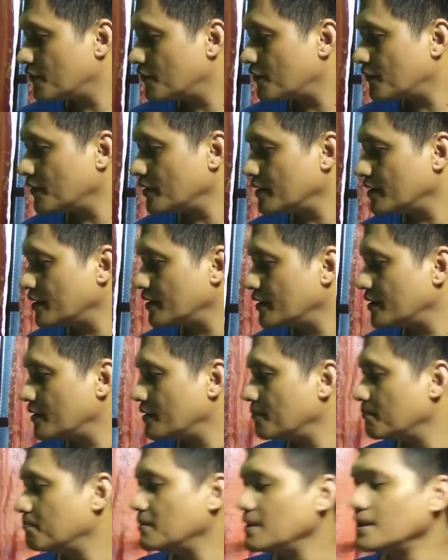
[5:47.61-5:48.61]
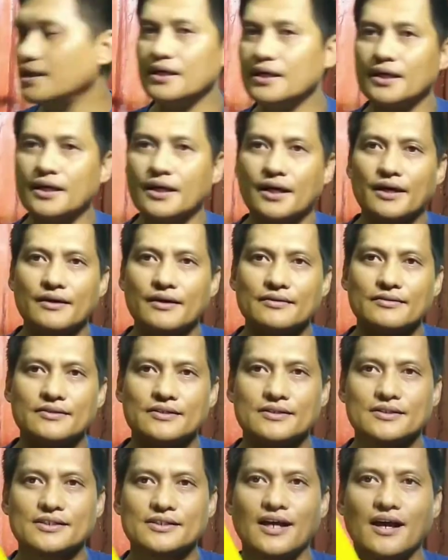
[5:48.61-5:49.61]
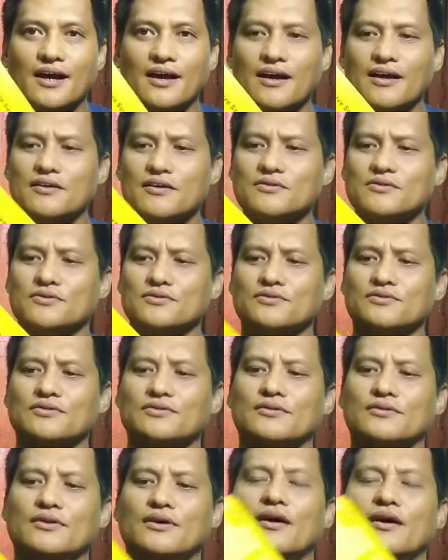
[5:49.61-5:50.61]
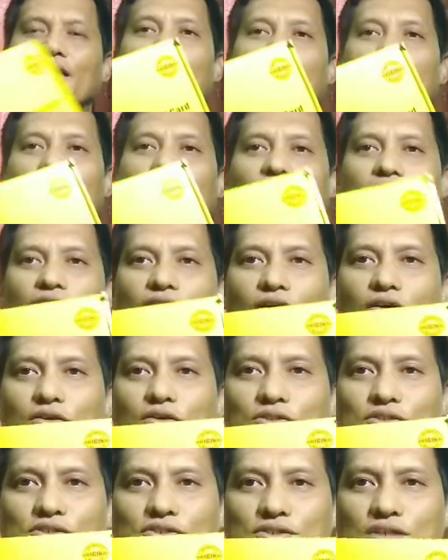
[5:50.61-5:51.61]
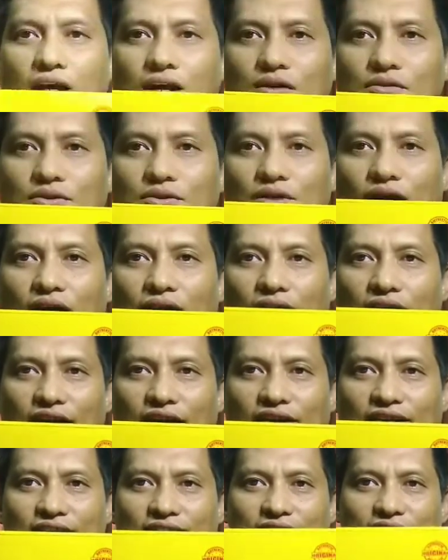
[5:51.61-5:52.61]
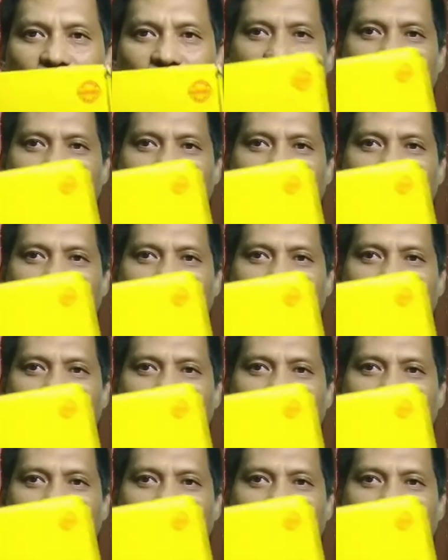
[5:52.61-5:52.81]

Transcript: free na na B8 sound o sound card.